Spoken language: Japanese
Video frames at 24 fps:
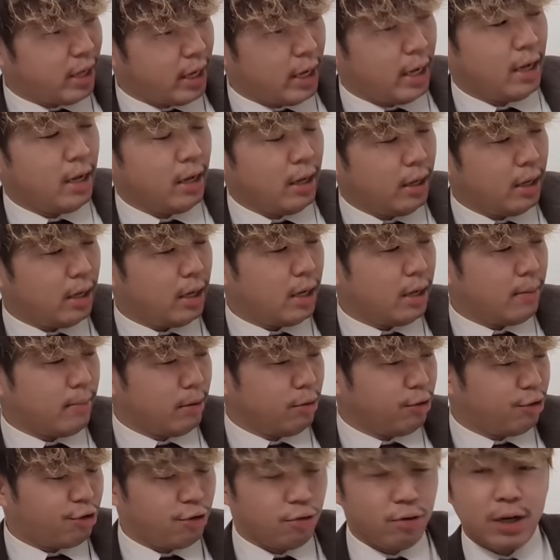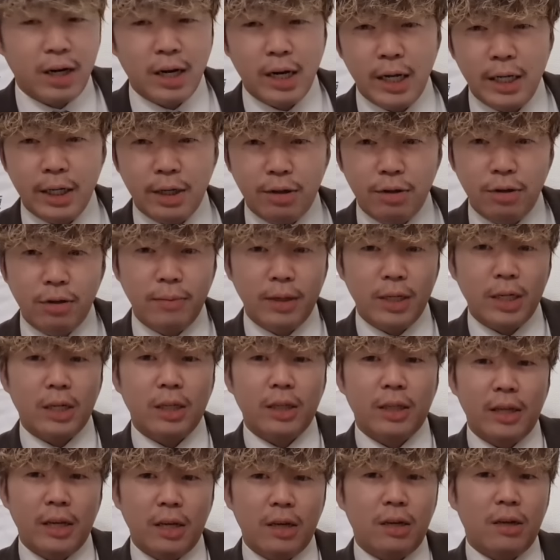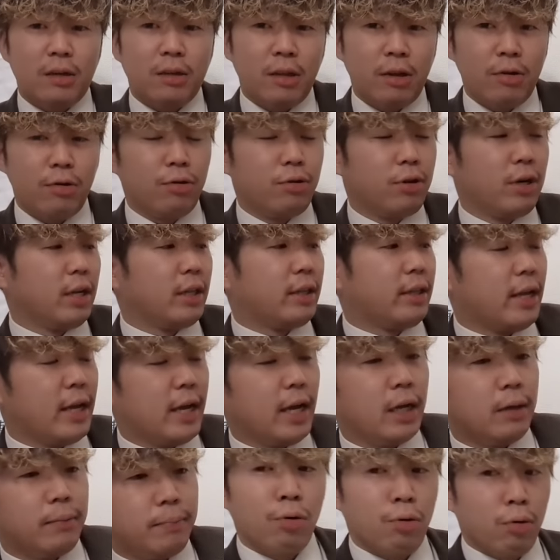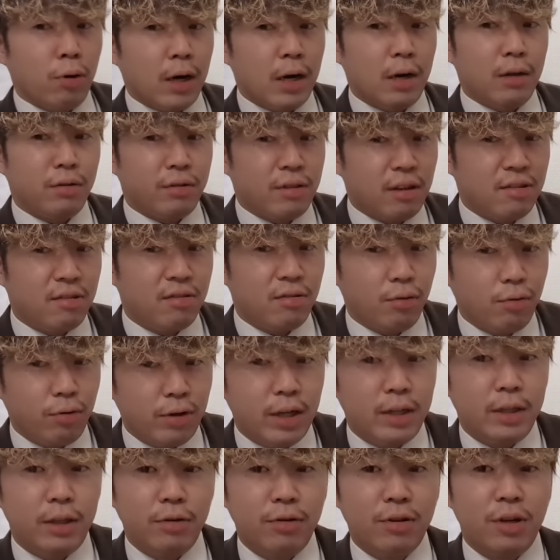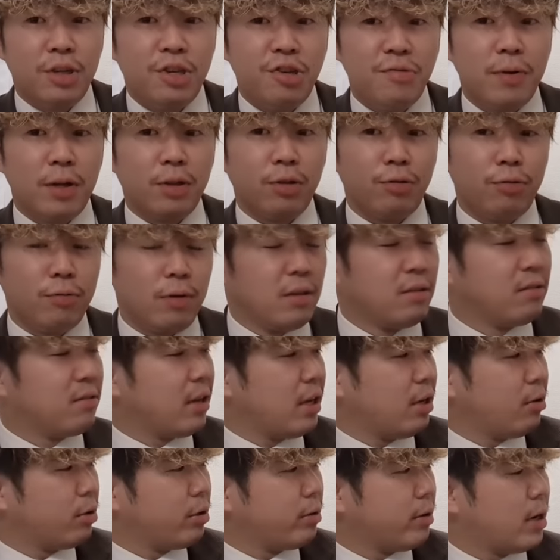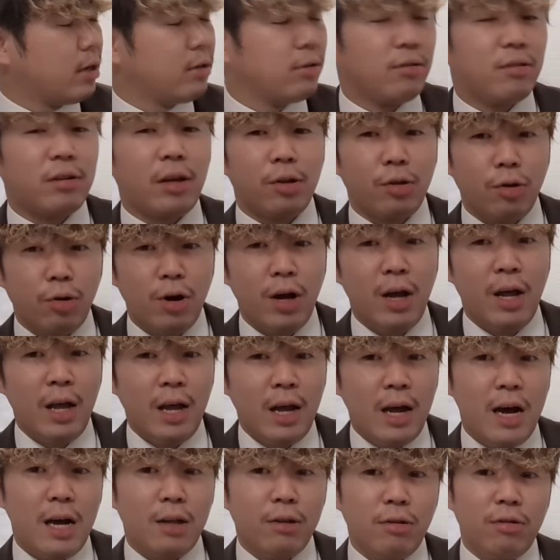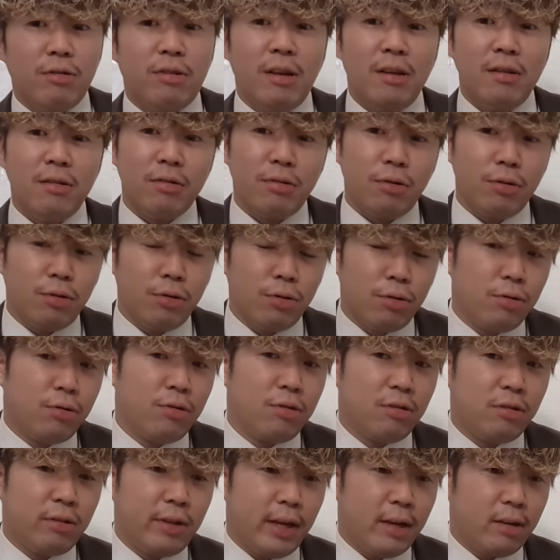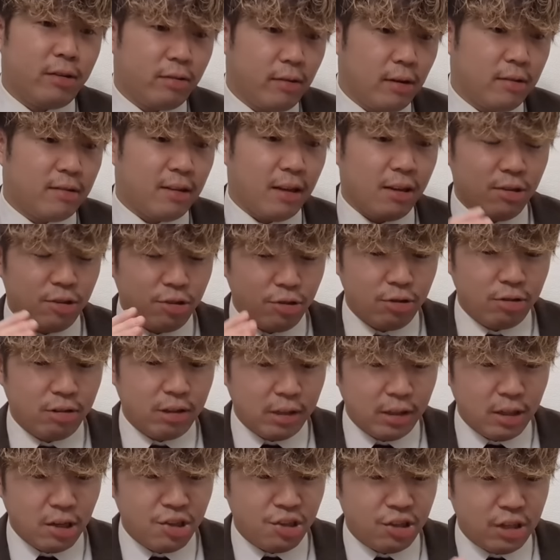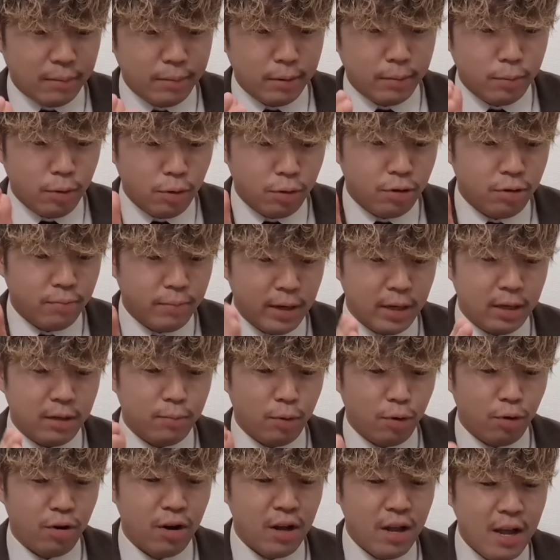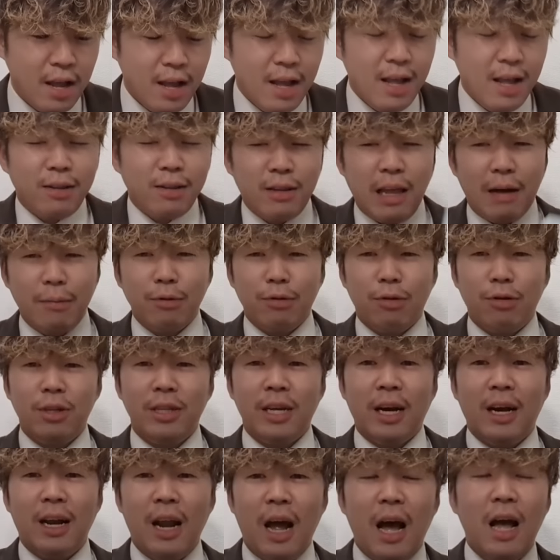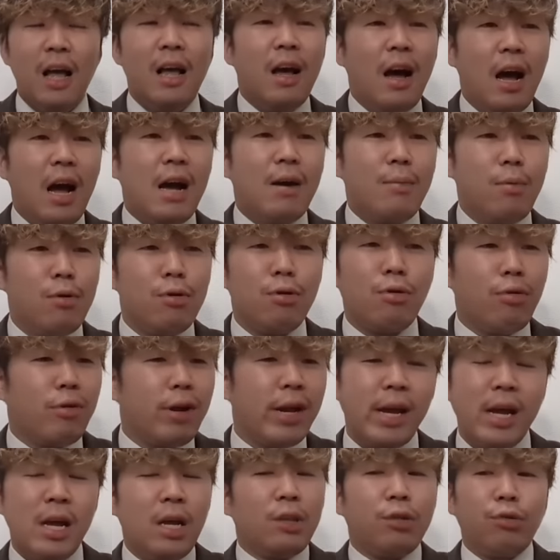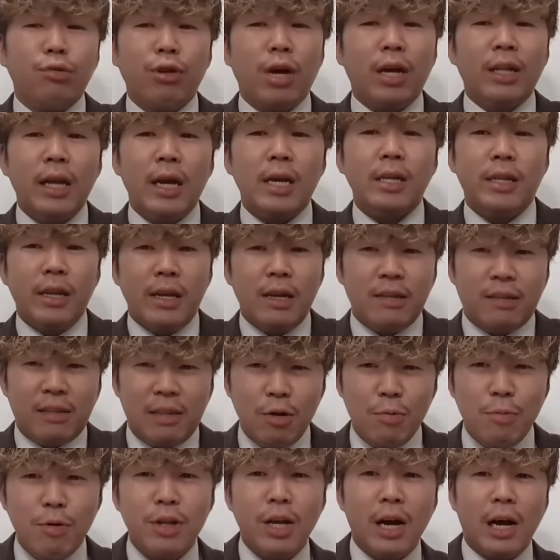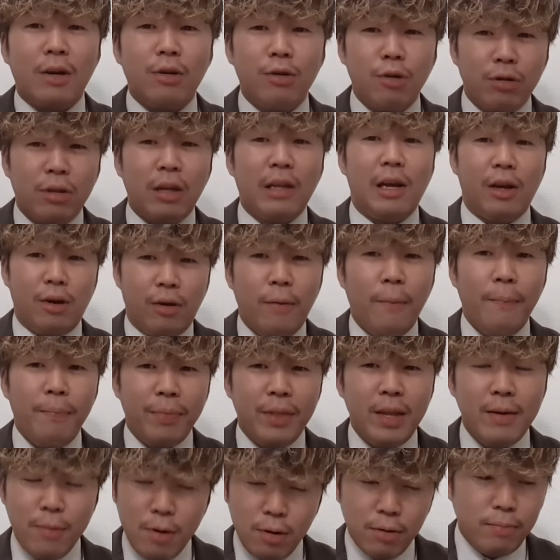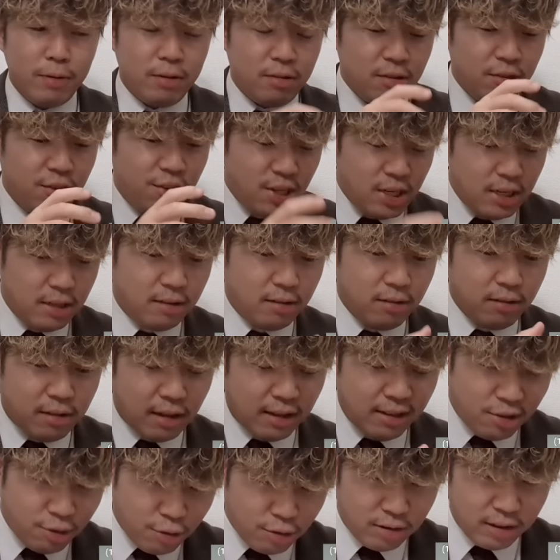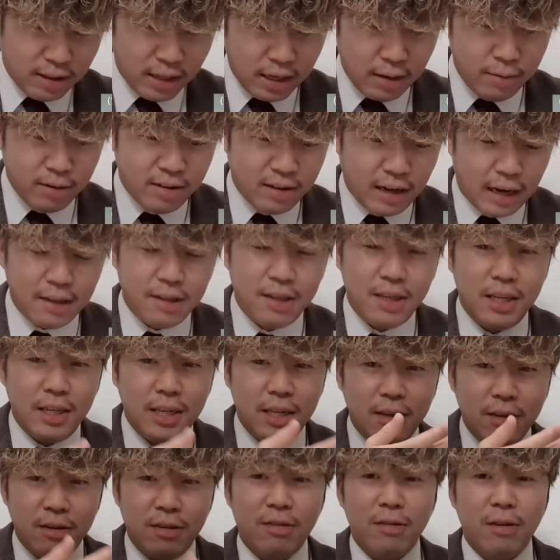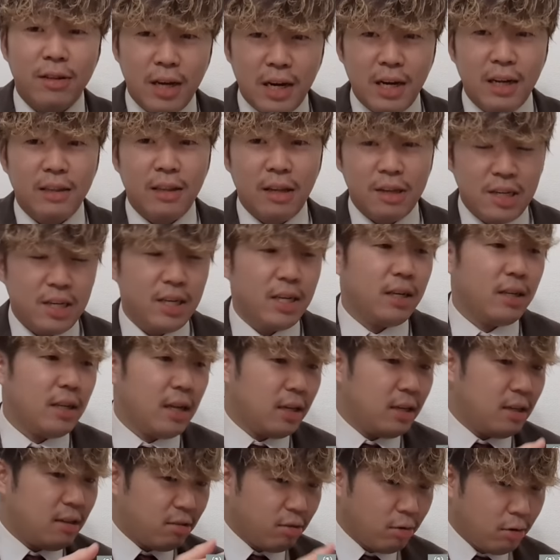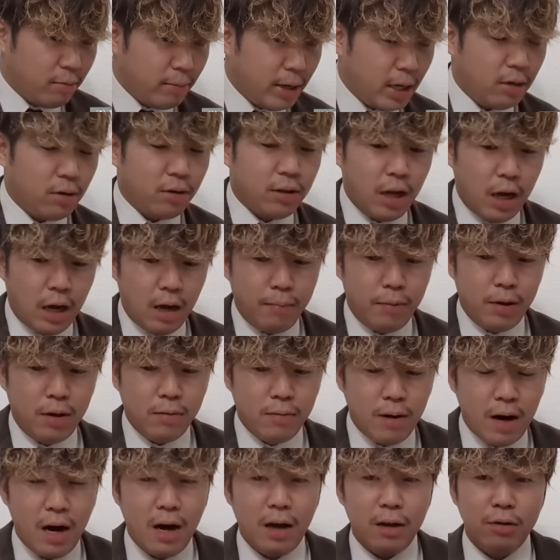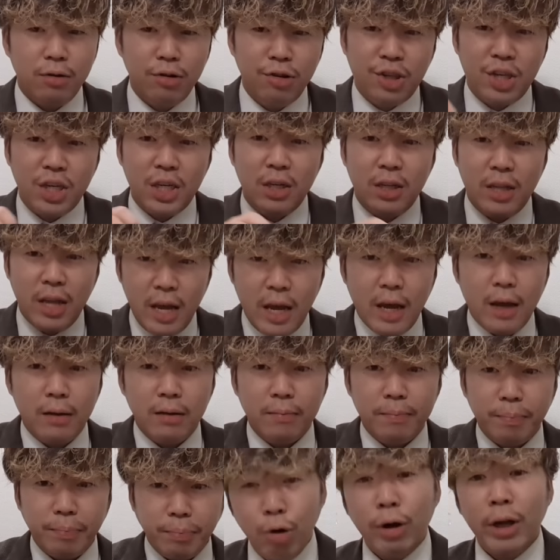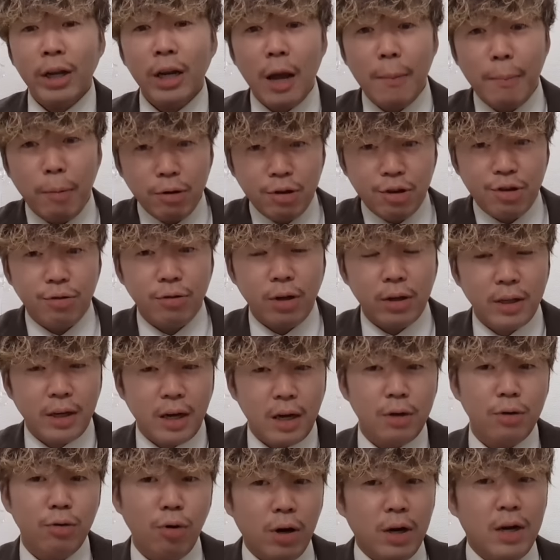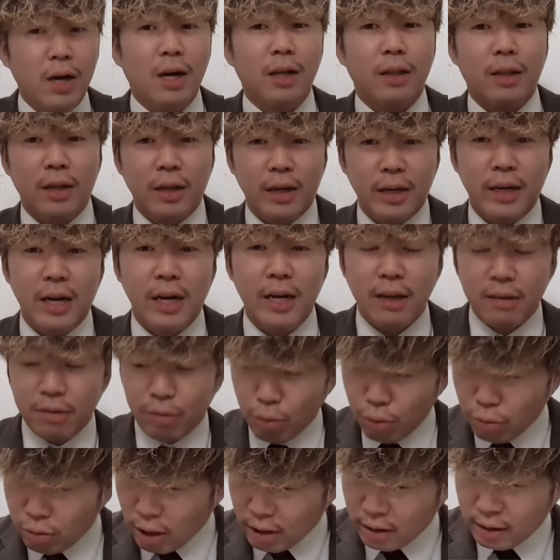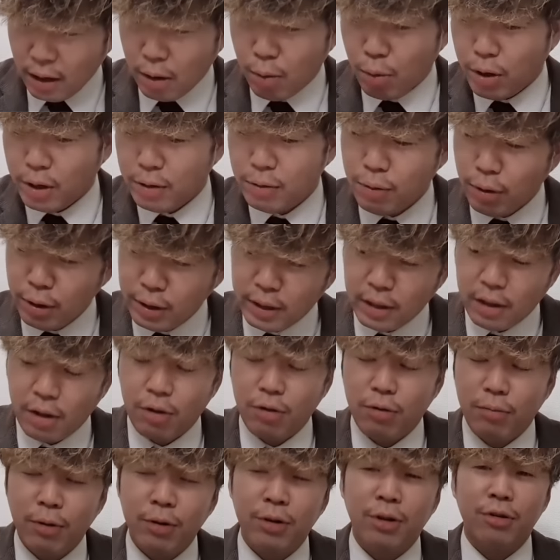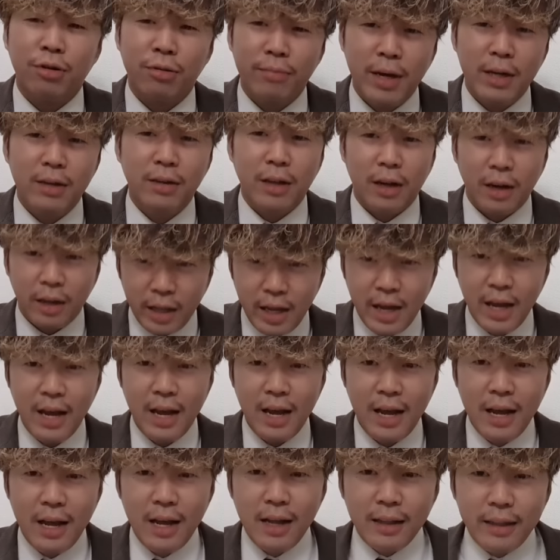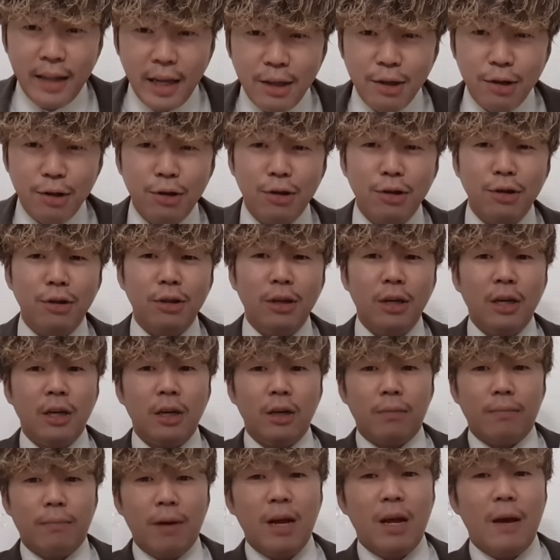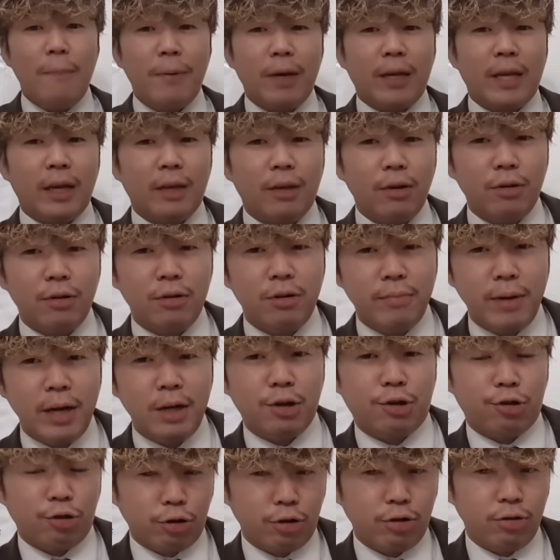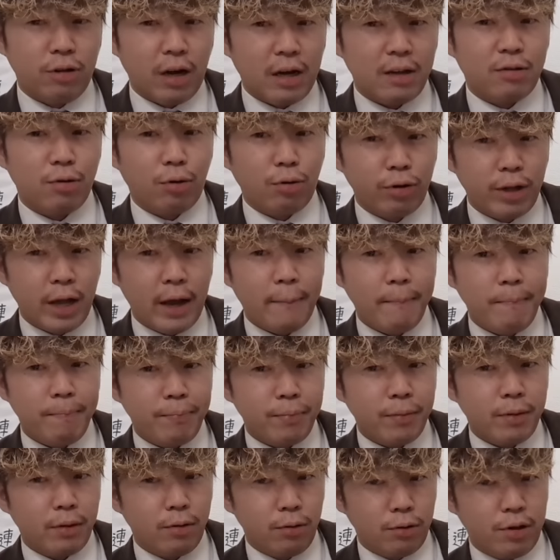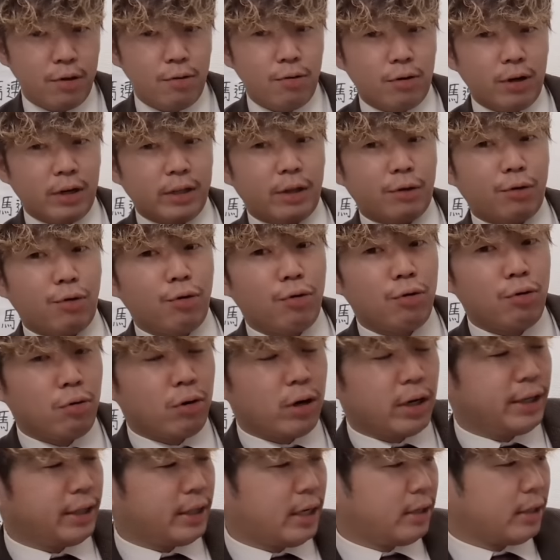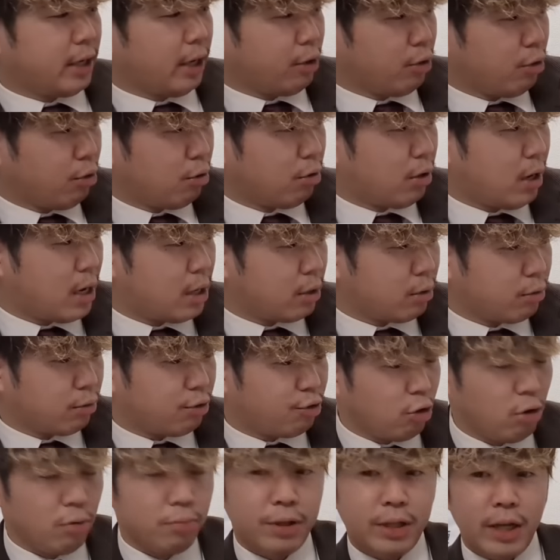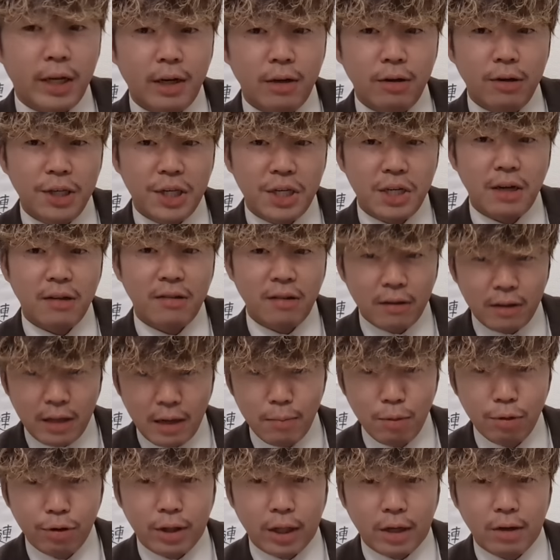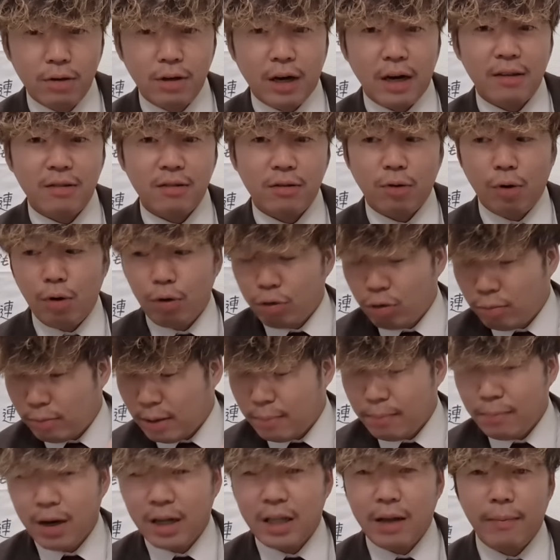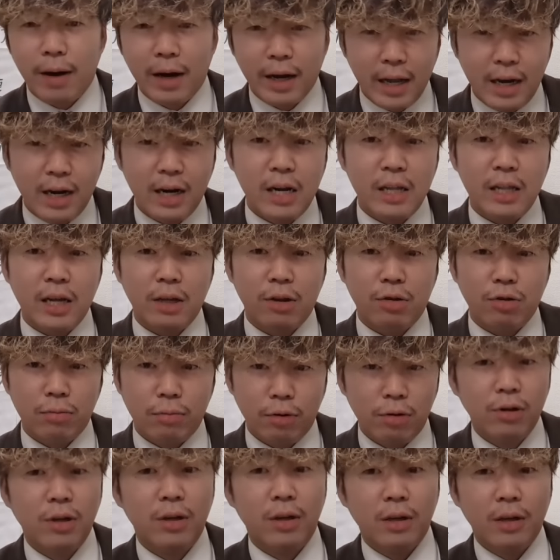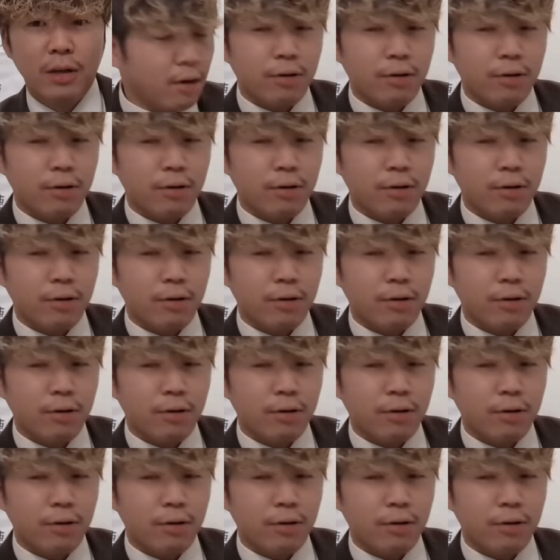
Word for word: で、えー、まあ、後ろから行く馬なんで出遅れて、後方からの差し損ねっていうのは一番の不安材料ではあるんですけど、あの、前走のローズステークスは前哨戦だし、多分もうルメールも、多分乗りながら、ああ、もうこれ届かないですって思いながら乗ってたのよ。でも別に G2 前哨戦だから別に勝ちに行く必要はなかったし、で、2走前のダービーは、うちで動けないポジションだったから動かなかっただけで、あれが外だったら俺動いてたと思うのよ、ルメールならね。っていうまあやっぱ結局ルメールショっていう、だからそこで。出遅れて後方からになるけど、あの、勝負できる位置には絶対持ってくるはず。このメンバーで負けられないと思う。